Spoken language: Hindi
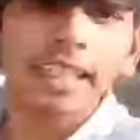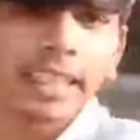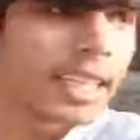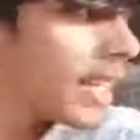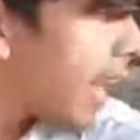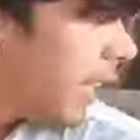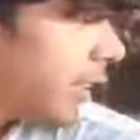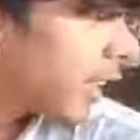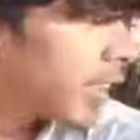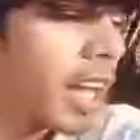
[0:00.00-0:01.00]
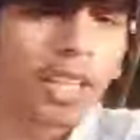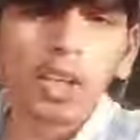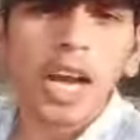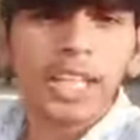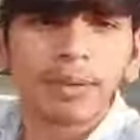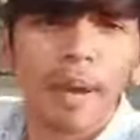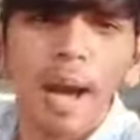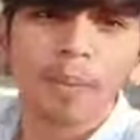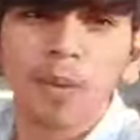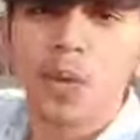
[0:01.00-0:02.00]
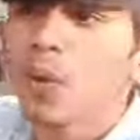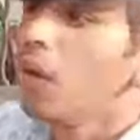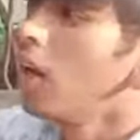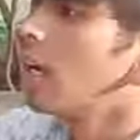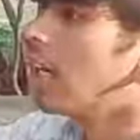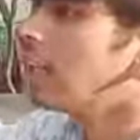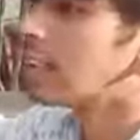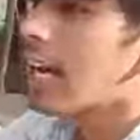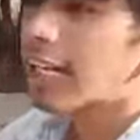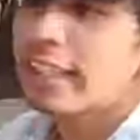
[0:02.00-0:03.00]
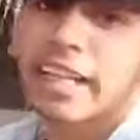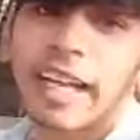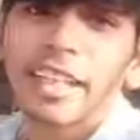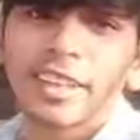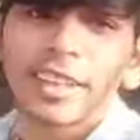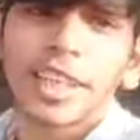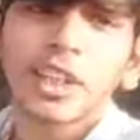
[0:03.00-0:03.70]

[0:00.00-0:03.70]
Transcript: अंदर जा नहीं सकता तो गाई मैं आपको अंदर जा के दिखा नहीं सकता